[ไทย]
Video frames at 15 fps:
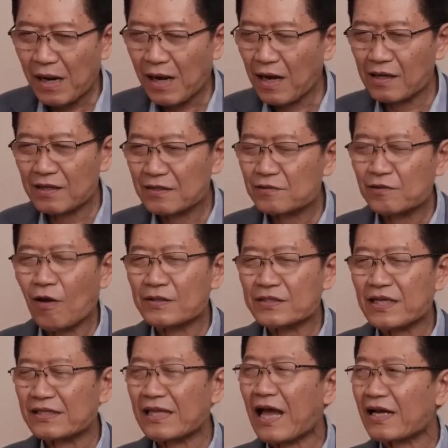องตอน
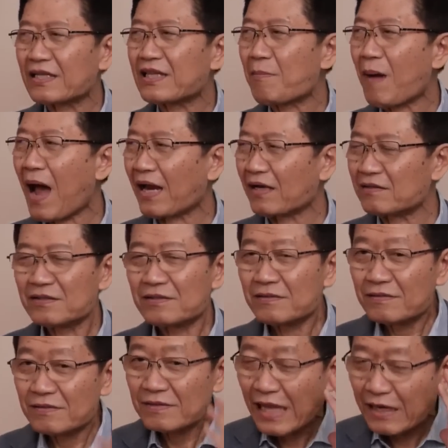จัดตั้งรัฐบาล
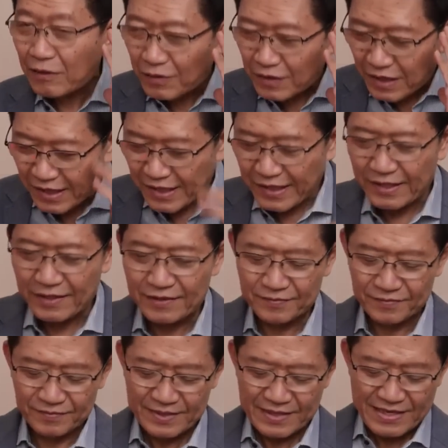นั่นก็ทีหนึ่ง
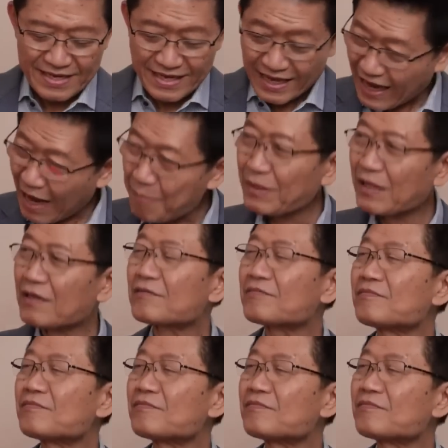อีกคำหนึ่ง